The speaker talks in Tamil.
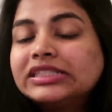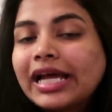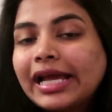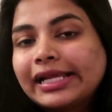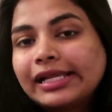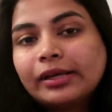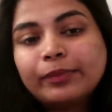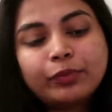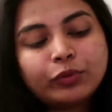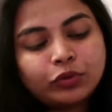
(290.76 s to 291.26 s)

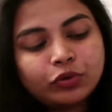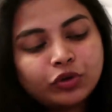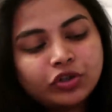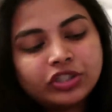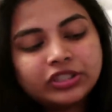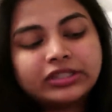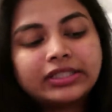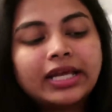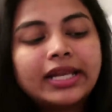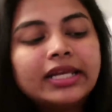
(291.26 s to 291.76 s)
ஸ்டைலாக
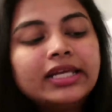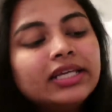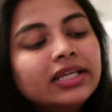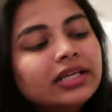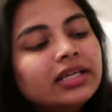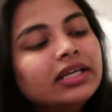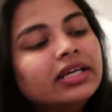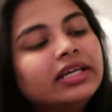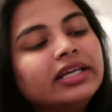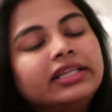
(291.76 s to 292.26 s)
போனவங்கிறதுனால
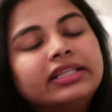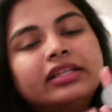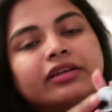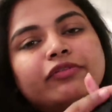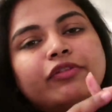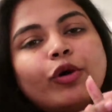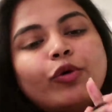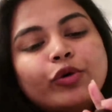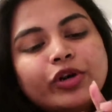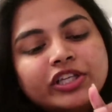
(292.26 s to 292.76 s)
இந்த
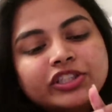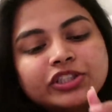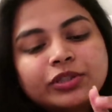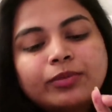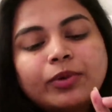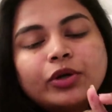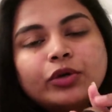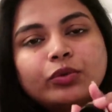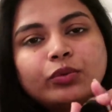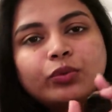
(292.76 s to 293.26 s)

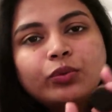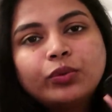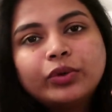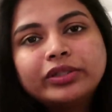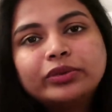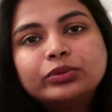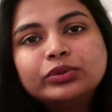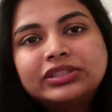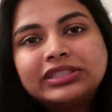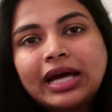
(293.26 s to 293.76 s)
ஃபவுண்டேஷன் மட்டும்
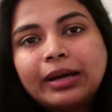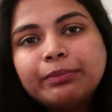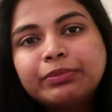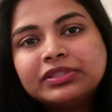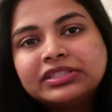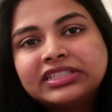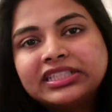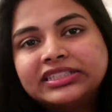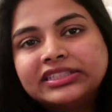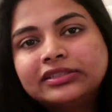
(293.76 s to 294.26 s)
இதுவும்
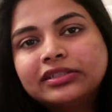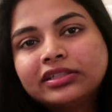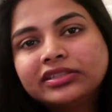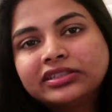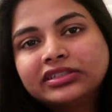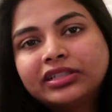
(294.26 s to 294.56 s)
சாம்பிள் சைஸ் தான்